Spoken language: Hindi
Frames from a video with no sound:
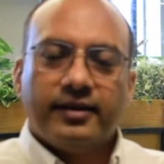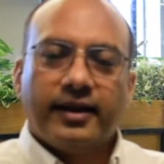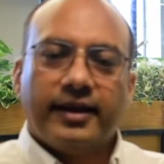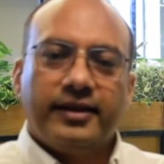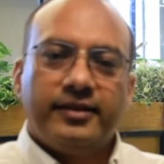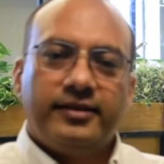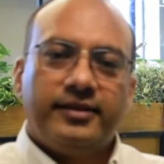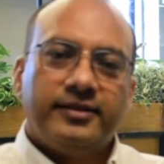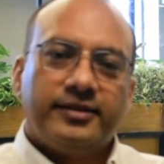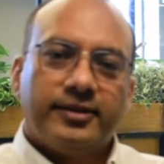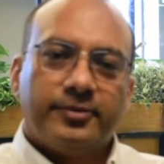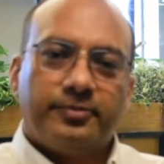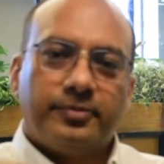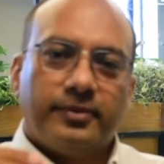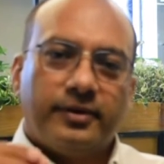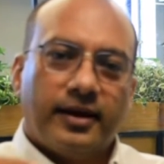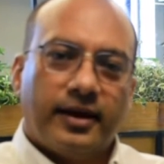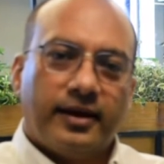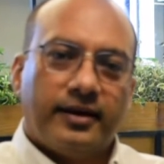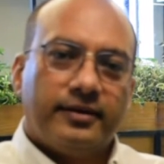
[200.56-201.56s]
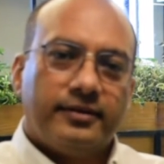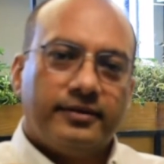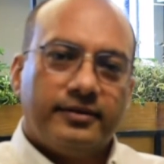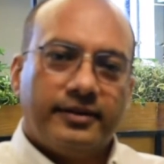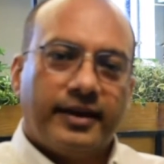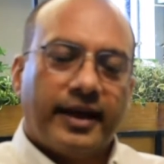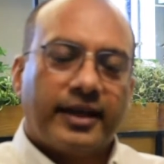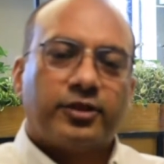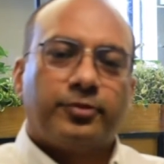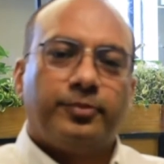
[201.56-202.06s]
ईदी जब
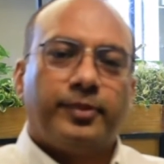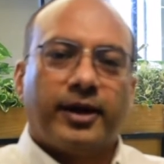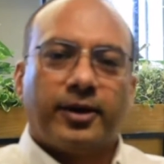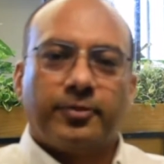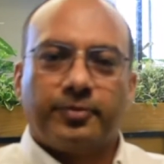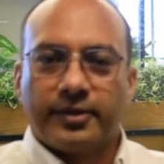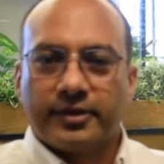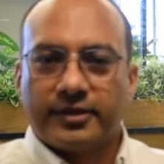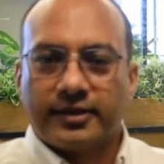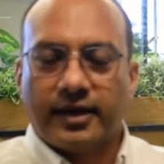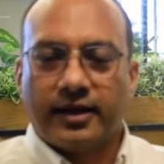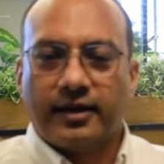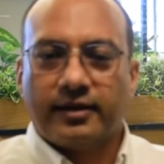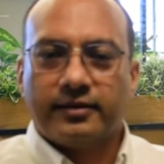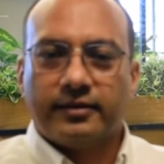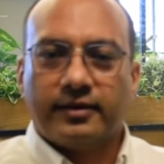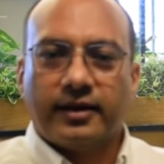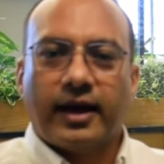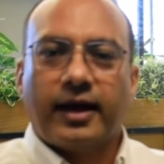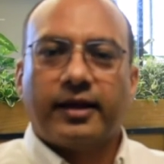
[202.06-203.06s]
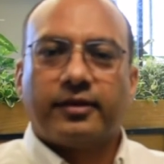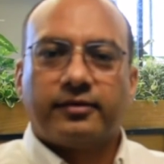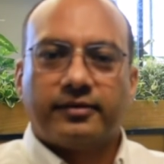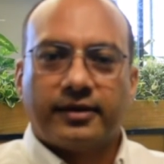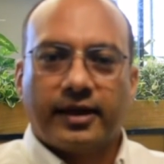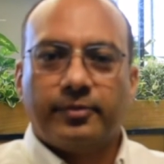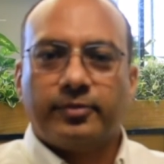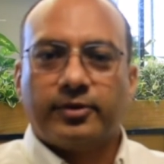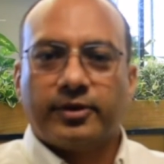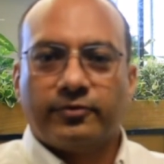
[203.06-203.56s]
डेथ बेड पे था लास्ट
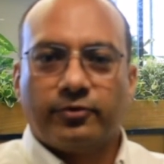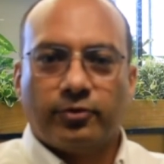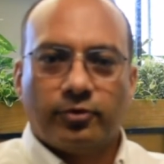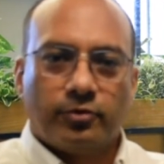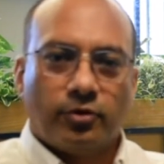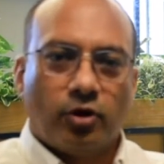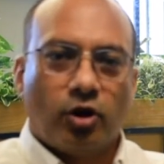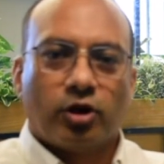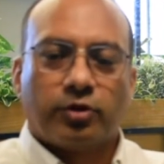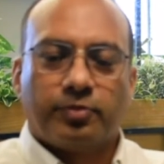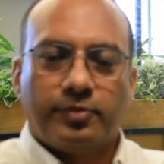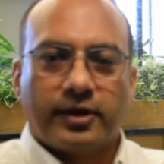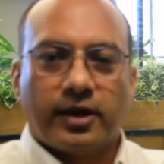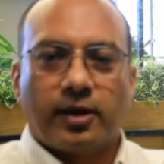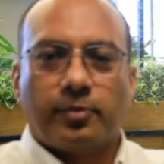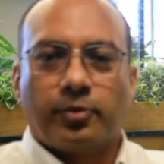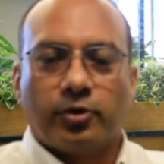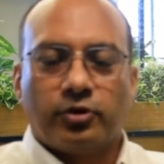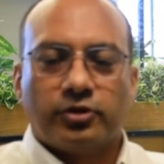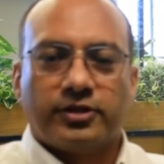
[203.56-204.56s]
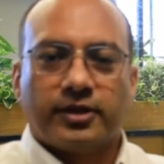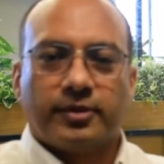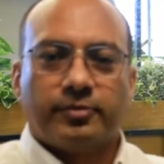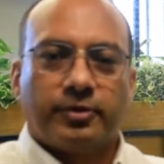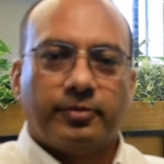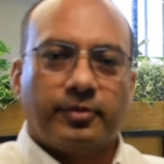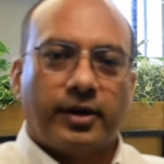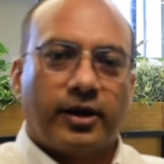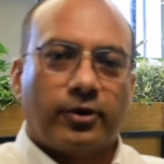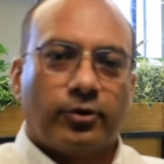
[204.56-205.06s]
टाइम जब वो हॉस्पिटल पहुंचे
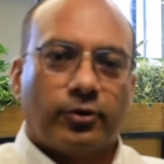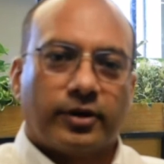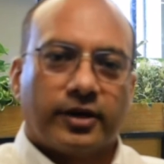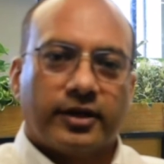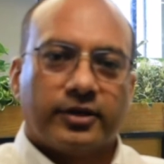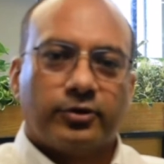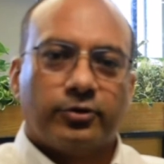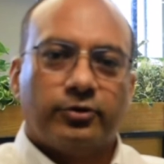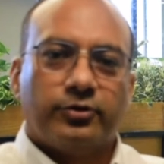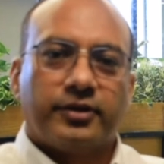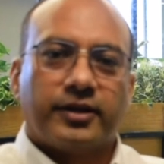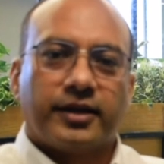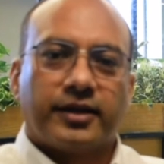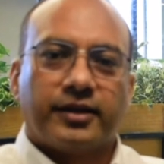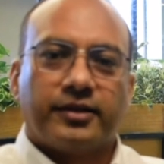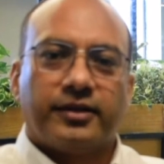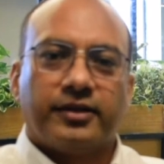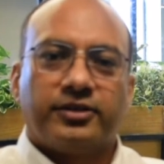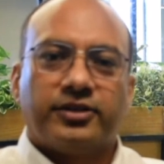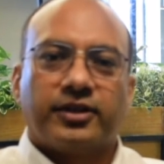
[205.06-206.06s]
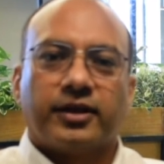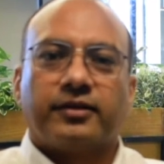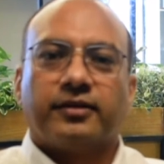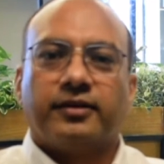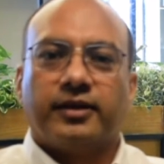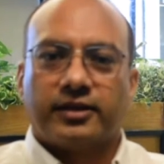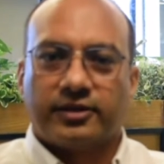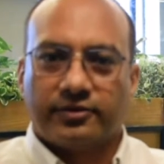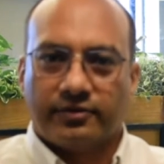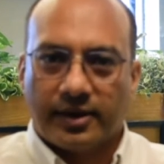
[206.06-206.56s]
बीमार हो गए तो उनसे किसी शख्स
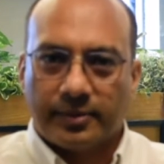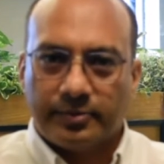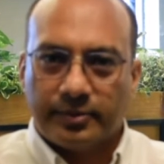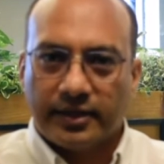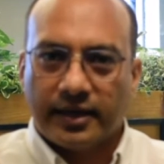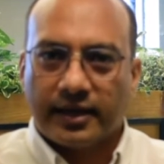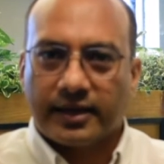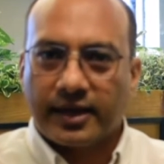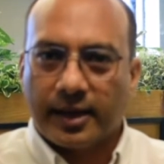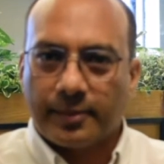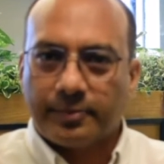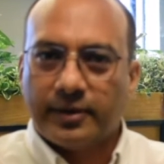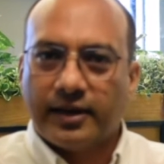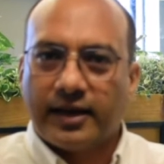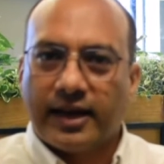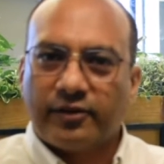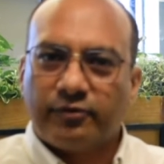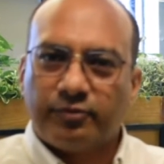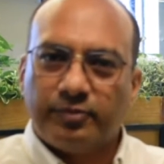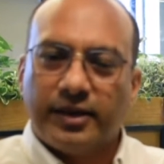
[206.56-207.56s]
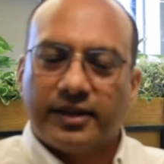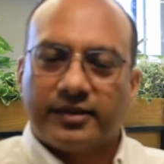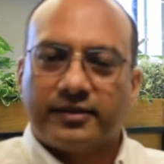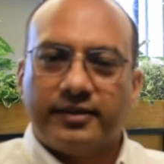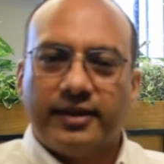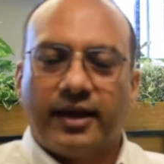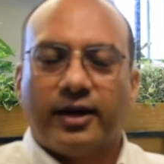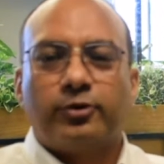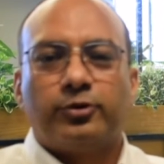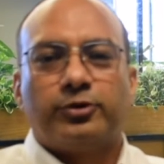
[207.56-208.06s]
ने जवाब दिया कि आपने लाइफ में
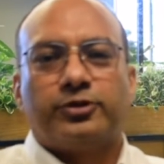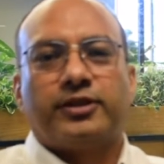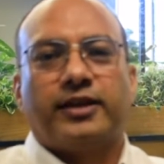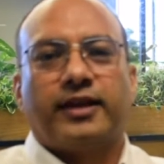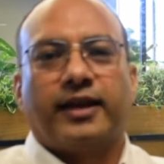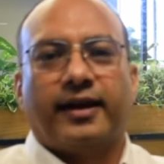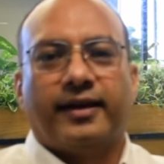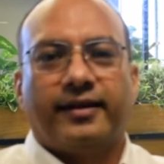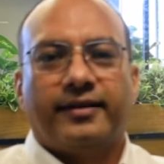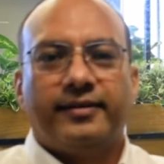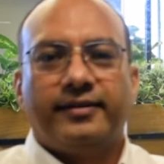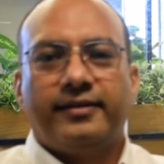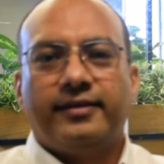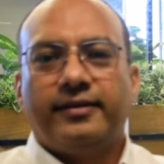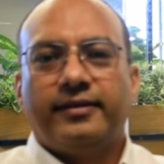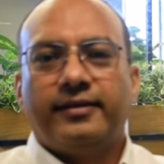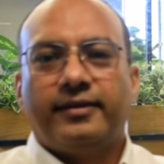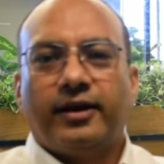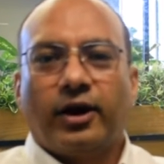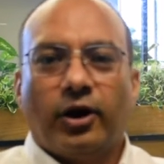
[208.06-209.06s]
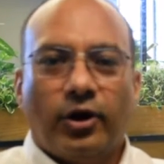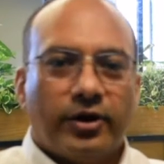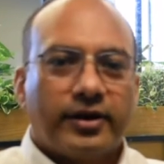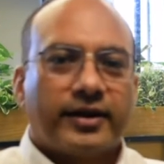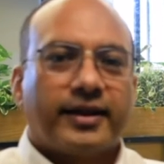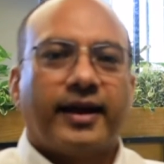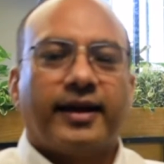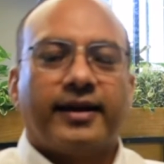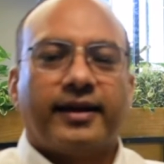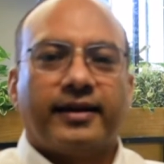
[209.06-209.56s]
इतना कुछ किया
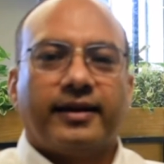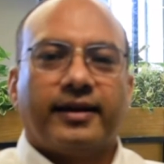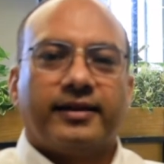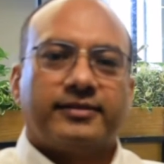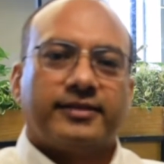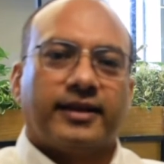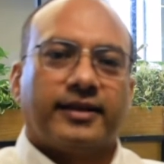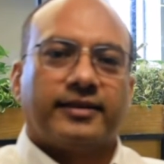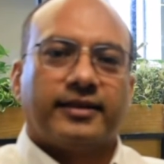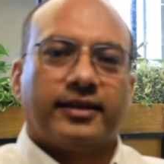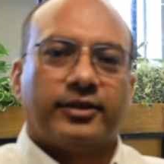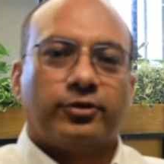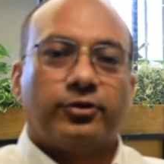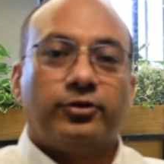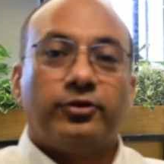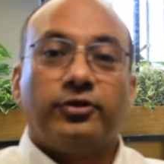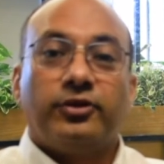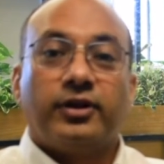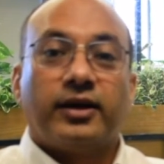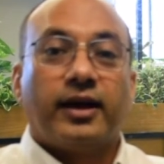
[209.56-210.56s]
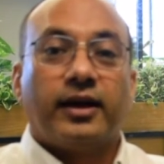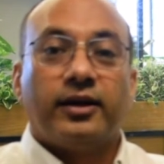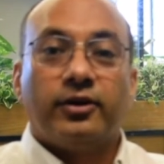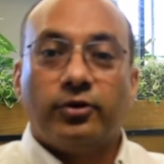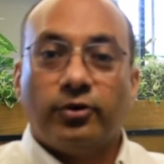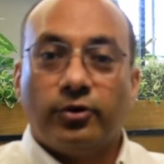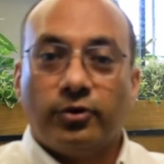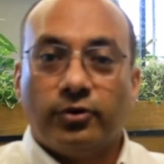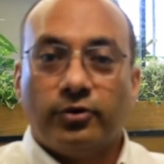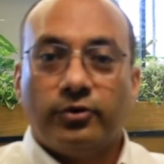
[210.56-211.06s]
और क्या करना चाहते हैं तो उन्होंने कहा नो